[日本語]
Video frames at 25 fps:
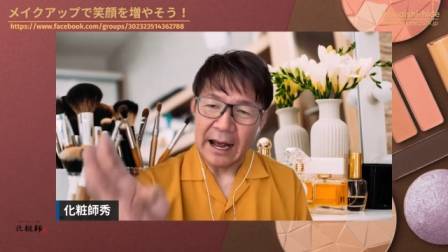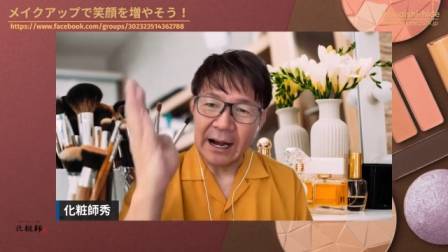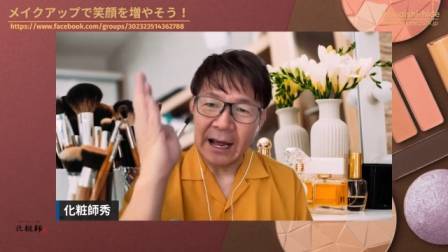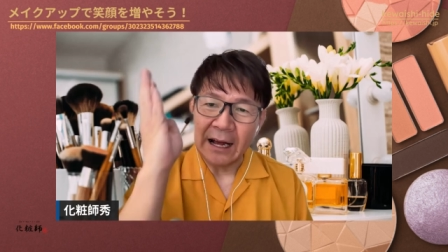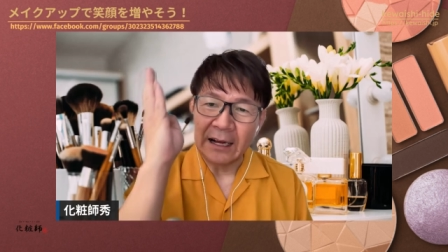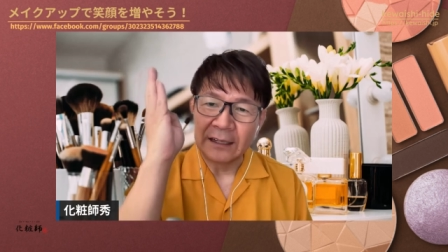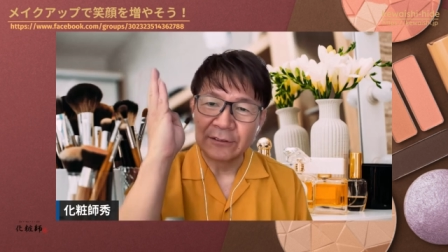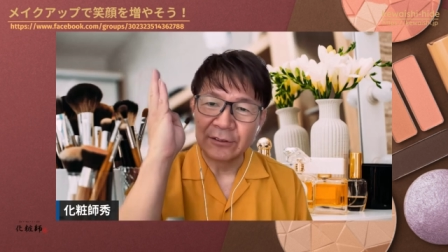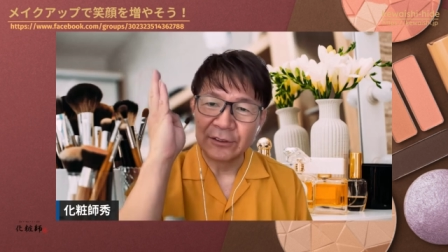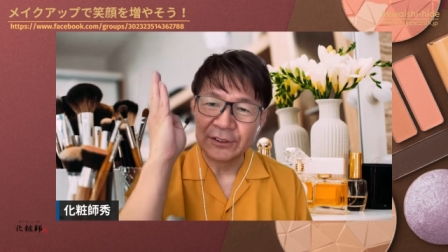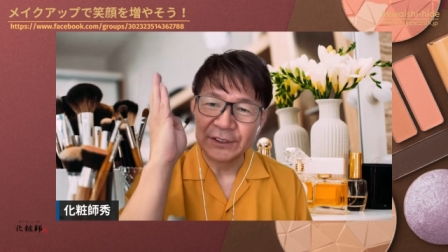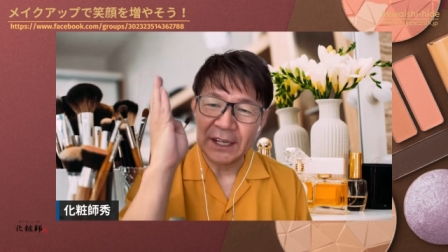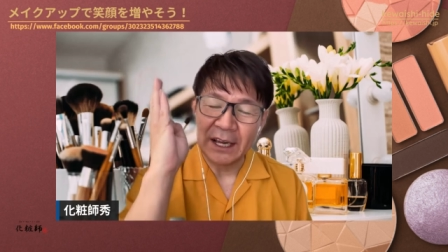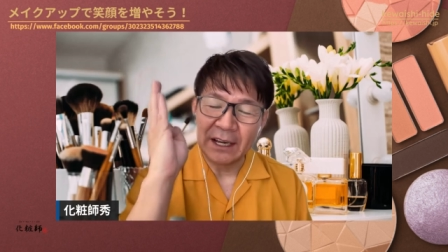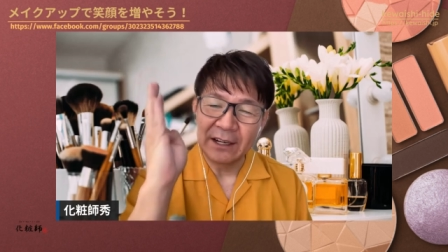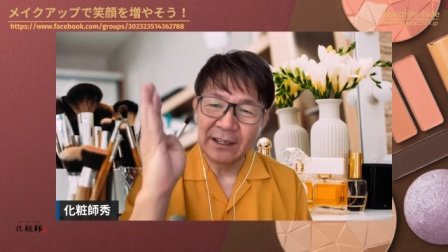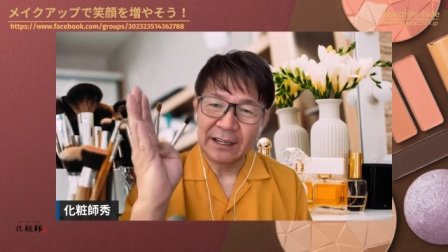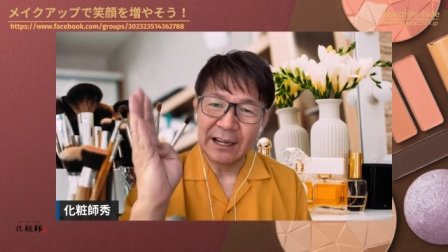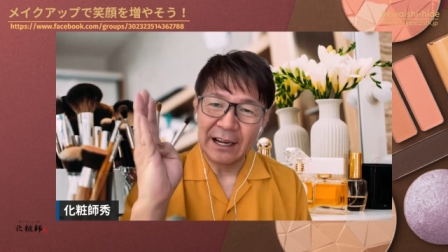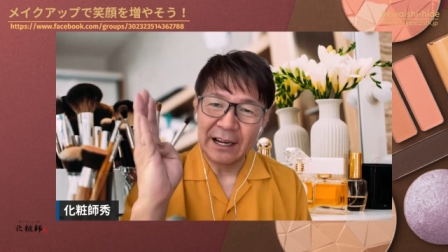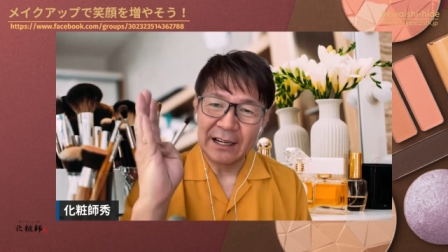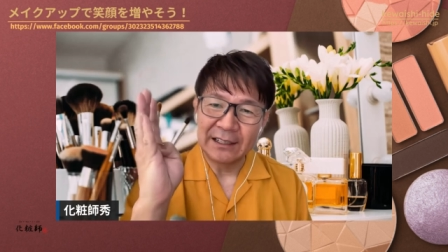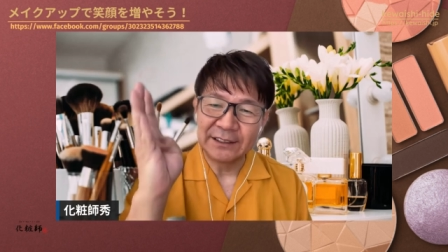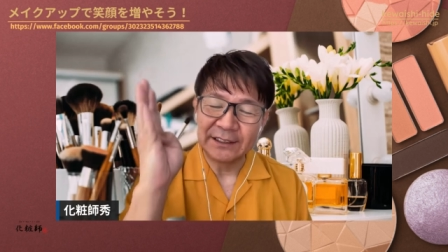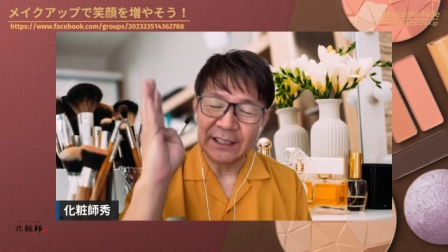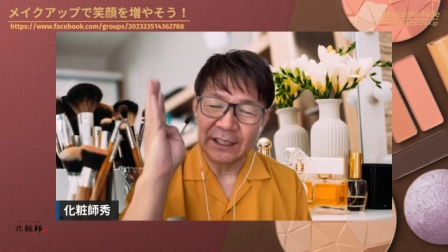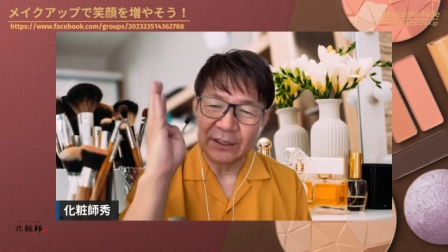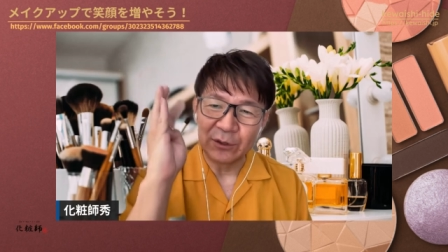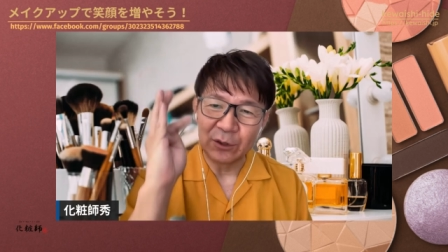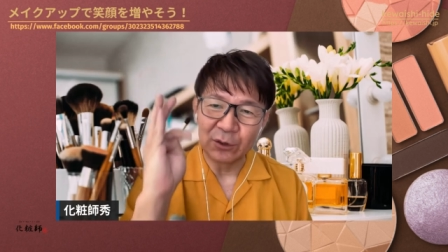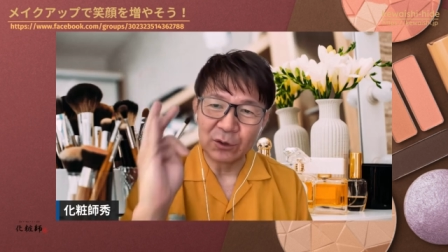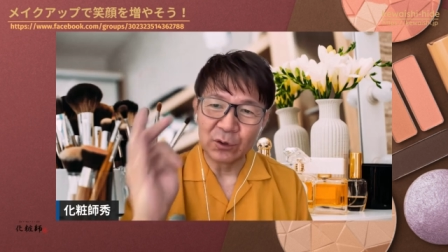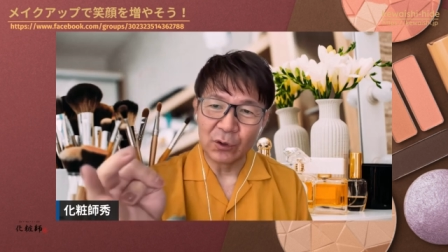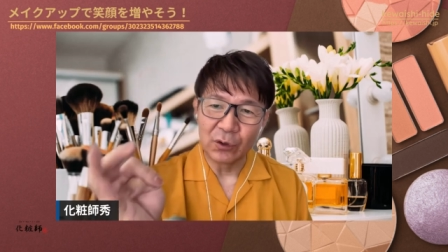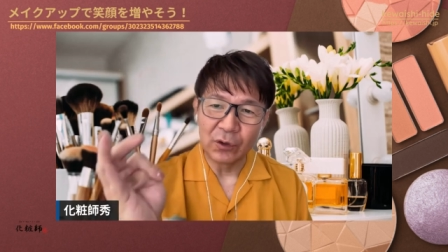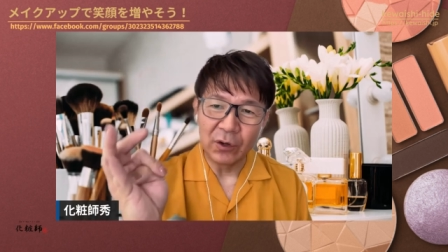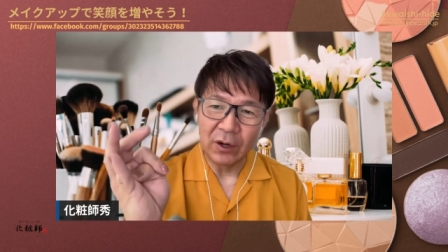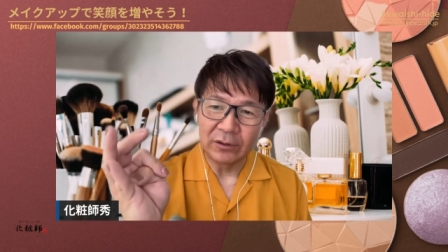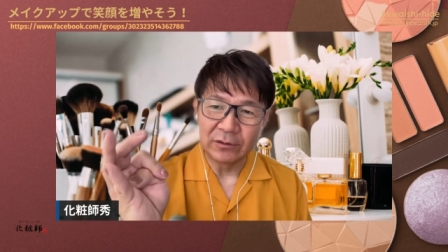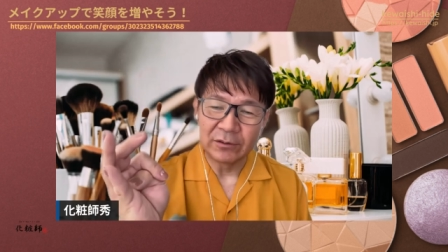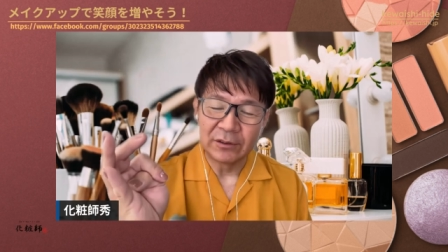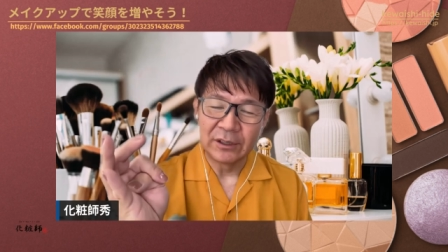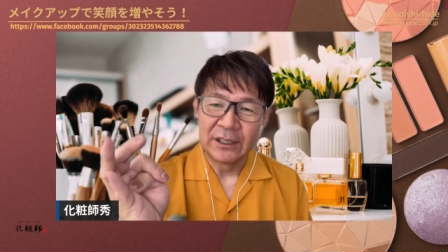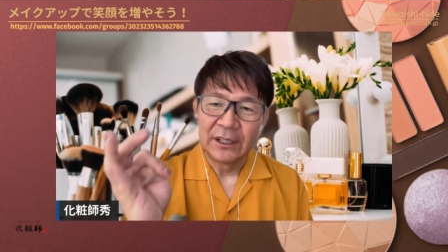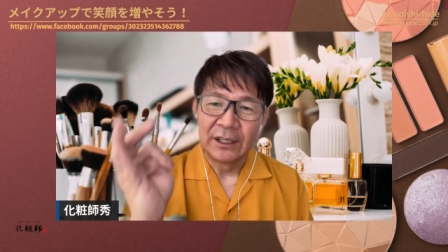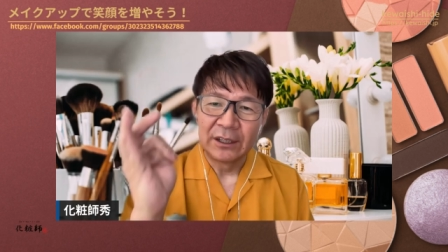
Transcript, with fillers: 洗う、洗顔して整う。